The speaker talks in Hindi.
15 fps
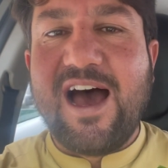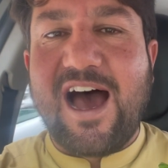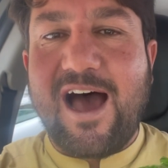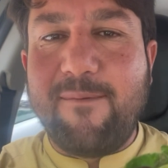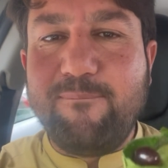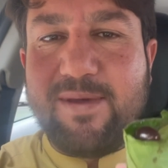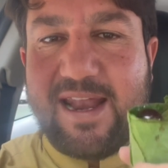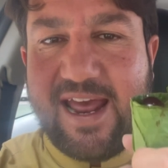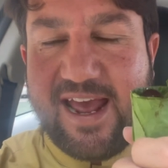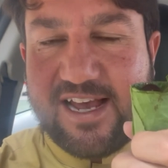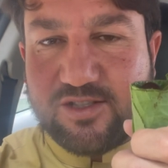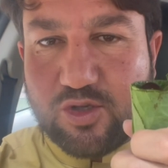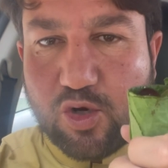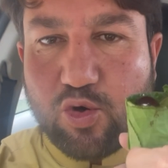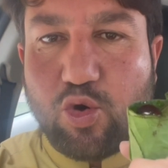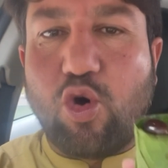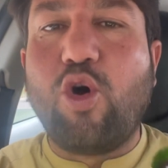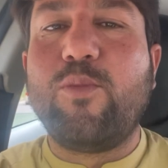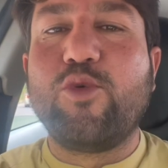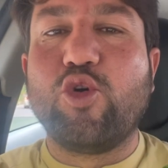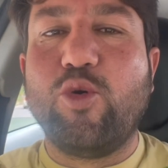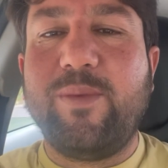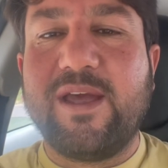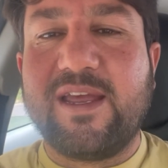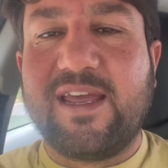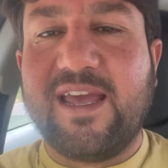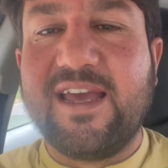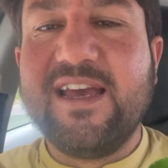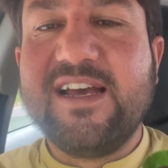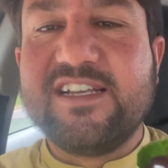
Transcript: हम मिन हैसुल कौम डूबेंगे